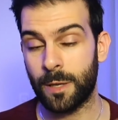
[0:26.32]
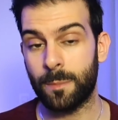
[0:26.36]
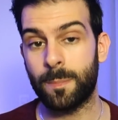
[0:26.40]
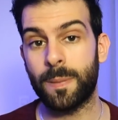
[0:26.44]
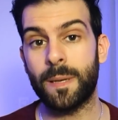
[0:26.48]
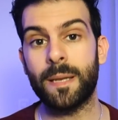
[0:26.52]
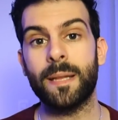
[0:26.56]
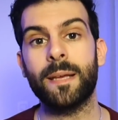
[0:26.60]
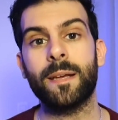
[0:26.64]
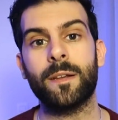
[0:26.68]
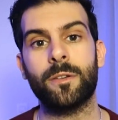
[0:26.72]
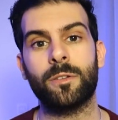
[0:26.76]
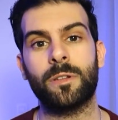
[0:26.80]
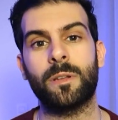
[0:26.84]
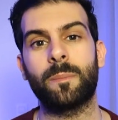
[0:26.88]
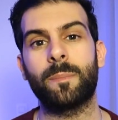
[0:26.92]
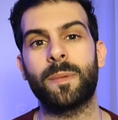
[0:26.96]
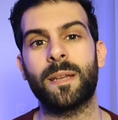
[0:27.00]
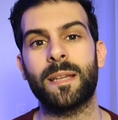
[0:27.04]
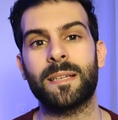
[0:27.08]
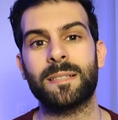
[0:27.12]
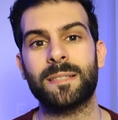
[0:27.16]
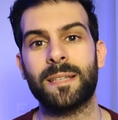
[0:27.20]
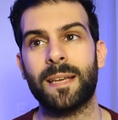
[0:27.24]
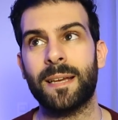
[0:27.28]
el peligro
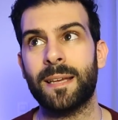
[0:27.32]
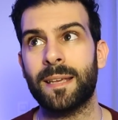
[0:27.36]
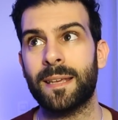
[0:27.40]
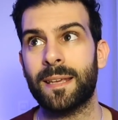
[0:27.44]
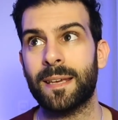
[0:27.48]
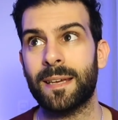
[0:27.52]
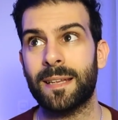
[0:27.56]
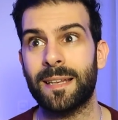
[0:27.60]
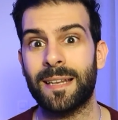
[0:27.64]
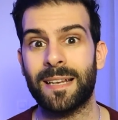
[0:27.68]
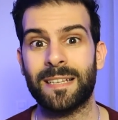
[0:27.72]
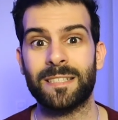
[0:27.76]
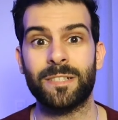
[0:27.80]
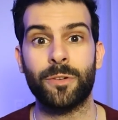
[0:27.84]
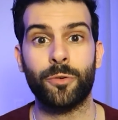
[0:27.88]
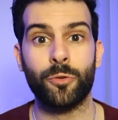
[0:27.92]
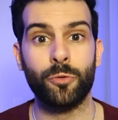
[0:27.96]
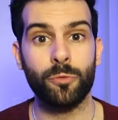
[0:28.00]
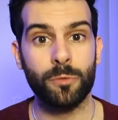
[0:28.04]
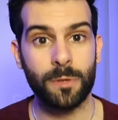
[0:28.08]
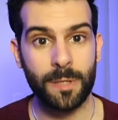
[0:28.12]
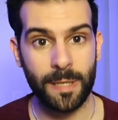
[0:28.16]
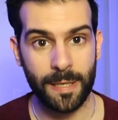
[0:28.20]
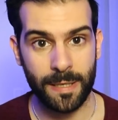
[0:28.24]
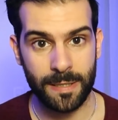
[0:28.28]
también está en que las
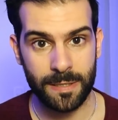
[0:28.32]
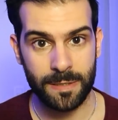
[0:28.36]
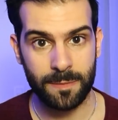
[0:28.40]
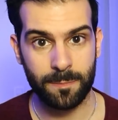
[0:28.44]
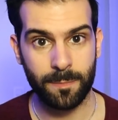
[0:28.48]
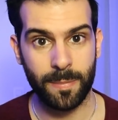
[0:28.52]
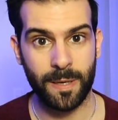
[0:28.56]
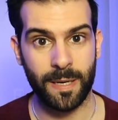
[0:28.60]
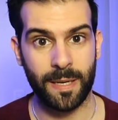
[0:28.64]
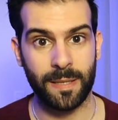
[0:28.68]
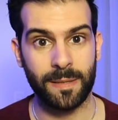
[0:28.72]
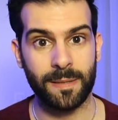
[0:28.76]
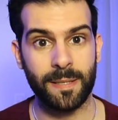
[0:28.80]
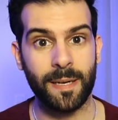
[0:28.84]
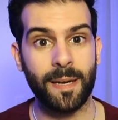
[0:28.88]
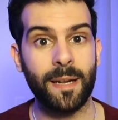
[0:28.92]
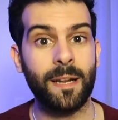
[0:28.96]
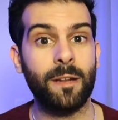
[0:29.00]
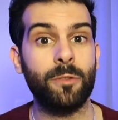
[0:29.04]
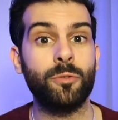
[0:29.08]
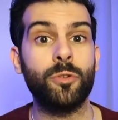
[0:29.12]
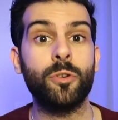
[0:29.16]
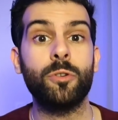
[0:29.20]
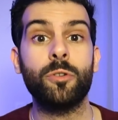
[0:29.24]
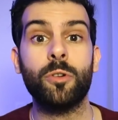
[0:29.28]
rutas para entrar a
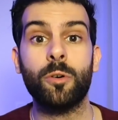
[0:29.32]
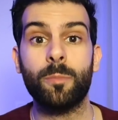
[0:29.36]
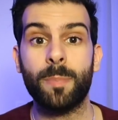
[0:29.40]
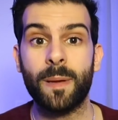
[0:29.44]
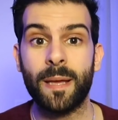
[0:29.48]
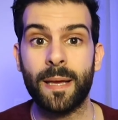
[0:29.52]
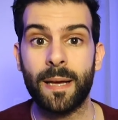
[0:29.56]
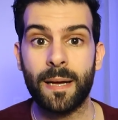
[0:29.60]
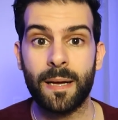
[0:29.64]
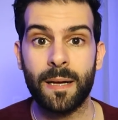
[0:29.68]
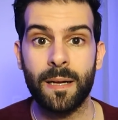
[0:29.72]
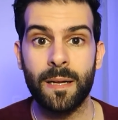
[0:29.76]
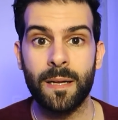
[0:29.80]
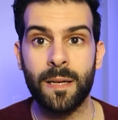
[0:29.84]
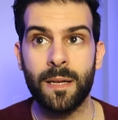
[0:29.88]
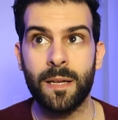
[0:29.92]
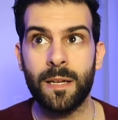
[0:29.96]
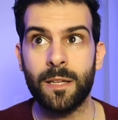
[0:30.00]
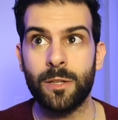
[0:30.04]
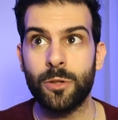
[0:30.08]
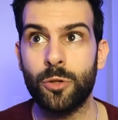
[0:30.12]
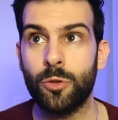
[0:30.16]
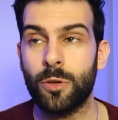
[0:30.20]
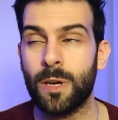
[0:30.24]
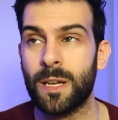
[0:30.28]
la Unión Europea
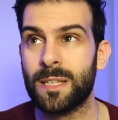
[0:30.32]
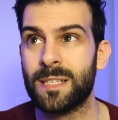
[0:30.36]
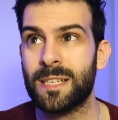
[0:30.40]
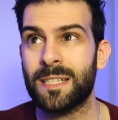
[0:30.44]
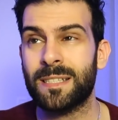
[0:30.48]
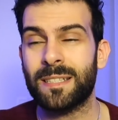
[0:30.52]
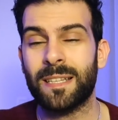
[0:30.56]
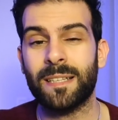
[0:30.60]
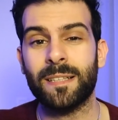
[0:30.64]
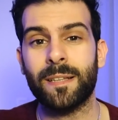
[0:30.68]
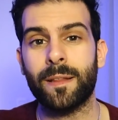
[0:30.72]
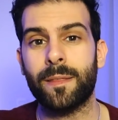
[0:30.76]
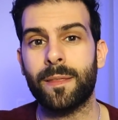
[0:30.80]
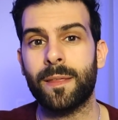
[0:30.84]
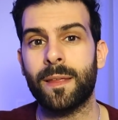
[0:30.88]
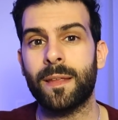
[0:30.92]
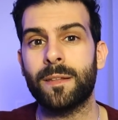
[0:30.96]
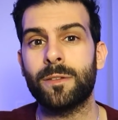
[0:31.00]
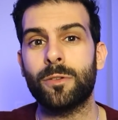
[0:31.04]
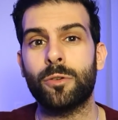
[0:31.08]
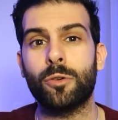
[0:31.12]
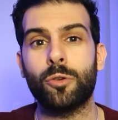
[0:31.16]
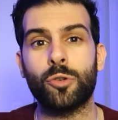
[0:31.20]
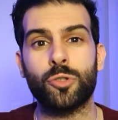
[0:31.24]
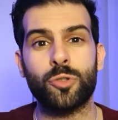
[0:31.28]
no las están
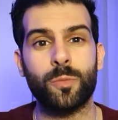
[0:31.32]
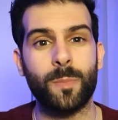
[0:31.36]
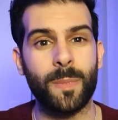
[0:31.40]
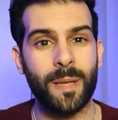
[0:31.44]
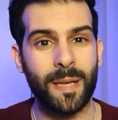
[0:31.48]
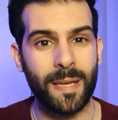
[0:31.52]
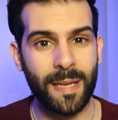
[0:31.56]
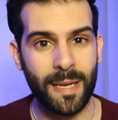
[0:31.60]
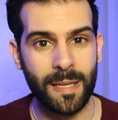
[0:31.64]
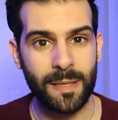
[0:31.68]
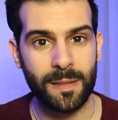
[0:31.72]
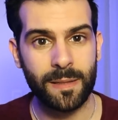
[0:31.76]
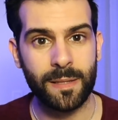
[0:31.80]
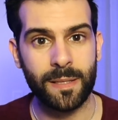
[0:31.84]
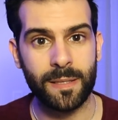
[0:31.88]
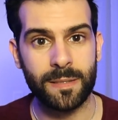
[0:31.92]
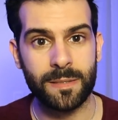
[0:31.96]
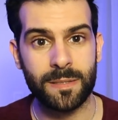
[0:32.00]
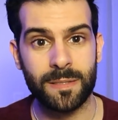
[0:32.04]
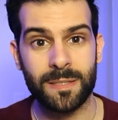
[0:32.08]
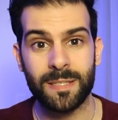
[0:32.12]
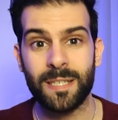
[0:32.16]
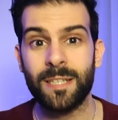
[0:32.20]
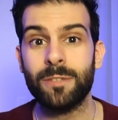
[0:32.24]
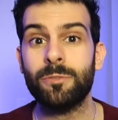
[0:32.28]
decidiendo los migrantes,
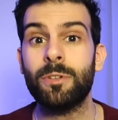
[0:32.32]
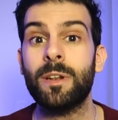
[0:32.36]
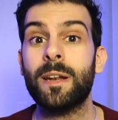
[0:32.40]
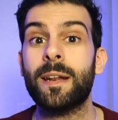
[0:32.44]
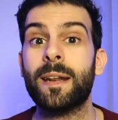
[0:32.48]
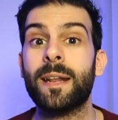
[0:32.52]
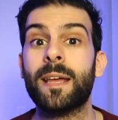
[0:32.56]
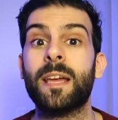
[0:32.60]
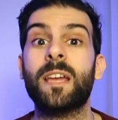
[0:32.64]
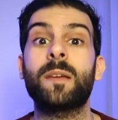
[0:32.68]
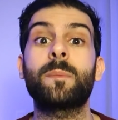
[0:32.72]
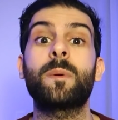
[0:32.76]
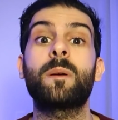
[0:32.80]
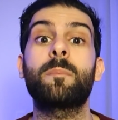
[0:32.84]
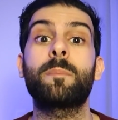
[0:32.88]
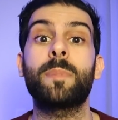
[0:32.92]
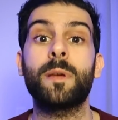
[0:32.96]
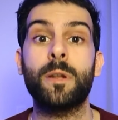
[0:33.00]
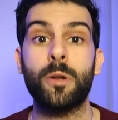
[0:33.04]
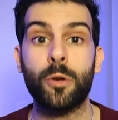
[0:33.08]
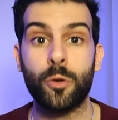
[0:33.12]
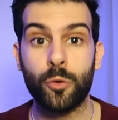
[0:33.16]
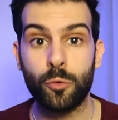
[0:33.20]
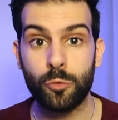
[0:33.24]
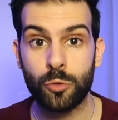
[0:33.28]
sino el régimen
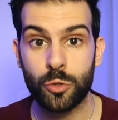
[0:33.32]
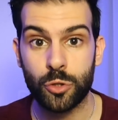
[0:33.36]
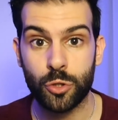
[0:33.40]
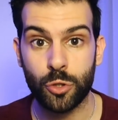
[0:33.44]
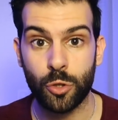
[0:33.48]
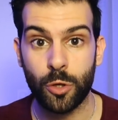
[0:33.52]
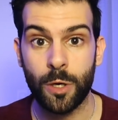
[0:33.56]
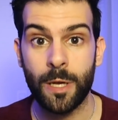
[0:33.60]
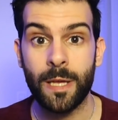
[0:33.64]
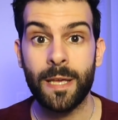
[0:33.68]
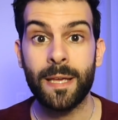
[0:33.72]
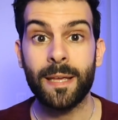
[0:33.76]
bielorruso,